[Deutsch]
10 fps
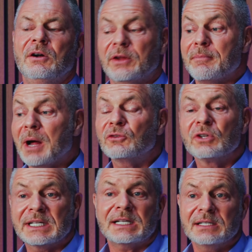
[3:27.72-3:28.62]
Und er macht nur
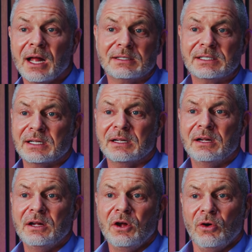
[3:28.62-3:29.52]
86.
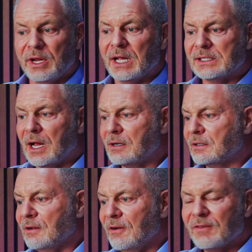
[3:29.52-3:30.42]
Und er
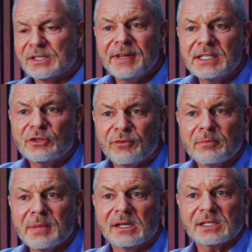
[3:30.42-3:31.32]
sagt, was willst du
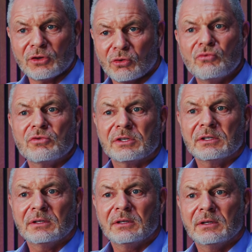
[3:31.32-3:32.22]
von mir? Das ist doch gut.
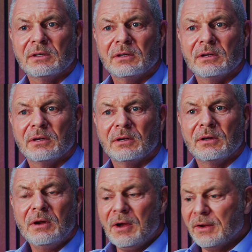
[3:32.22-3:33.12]

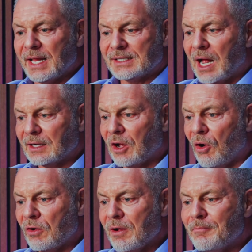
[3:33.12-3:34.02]
Der sagt
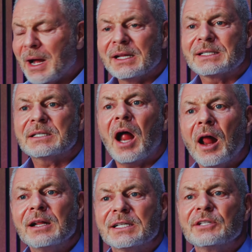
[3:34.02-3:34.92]
auch, meine
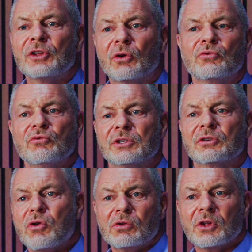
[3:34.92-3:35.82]
Zahlen sind doch gut.
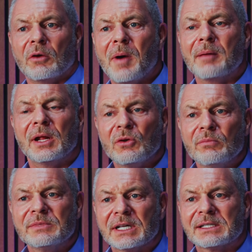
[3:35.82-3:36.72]
Guck doch mal meine
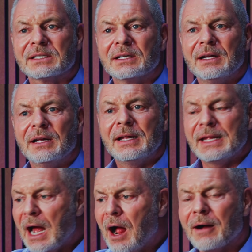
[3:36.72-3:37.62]
Umsätze.
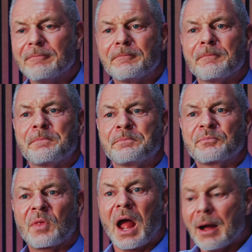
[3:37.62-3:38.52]
Ja,
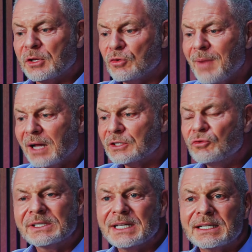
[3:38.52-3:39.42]
aber du machst
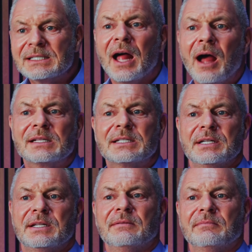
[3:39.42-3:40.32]
nur
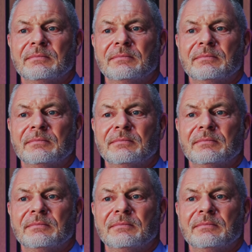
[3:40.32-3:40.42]
86.